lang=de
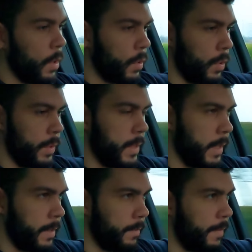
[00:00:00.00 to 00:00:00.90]

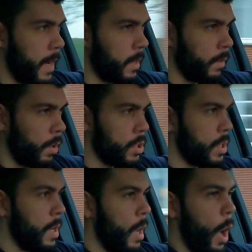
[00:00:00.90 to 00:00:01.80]
künstlichen
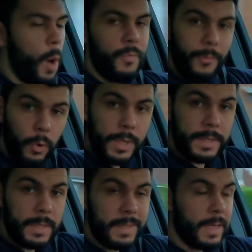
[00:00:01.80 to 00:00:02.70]
Fahrgeräusch, obwohl
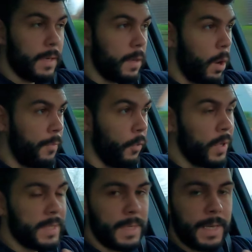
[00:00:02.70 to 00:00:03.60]
es sich,
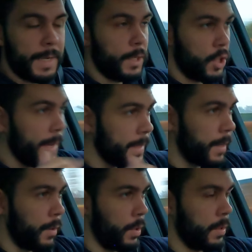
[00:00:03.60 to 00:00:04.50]
obwohl es sich ja nicht schlecht
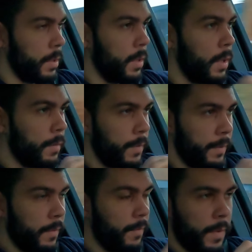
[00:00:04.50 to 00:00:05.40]
anhört.
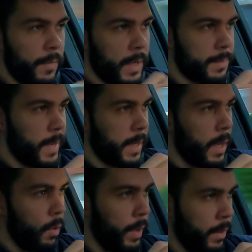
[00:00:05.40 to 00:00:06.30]
Wenn, wenn wir jetzt mal
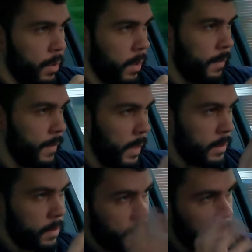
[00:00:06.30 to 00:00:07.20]
genau hinhören,
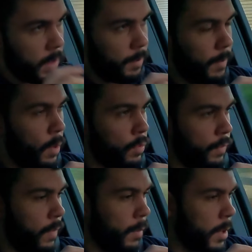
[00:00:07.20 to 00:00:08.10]
wartet, ich habe ein Auto
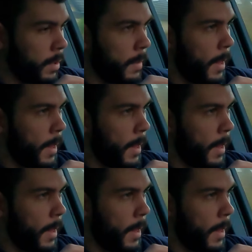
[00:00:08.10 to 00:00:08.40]
vor mir.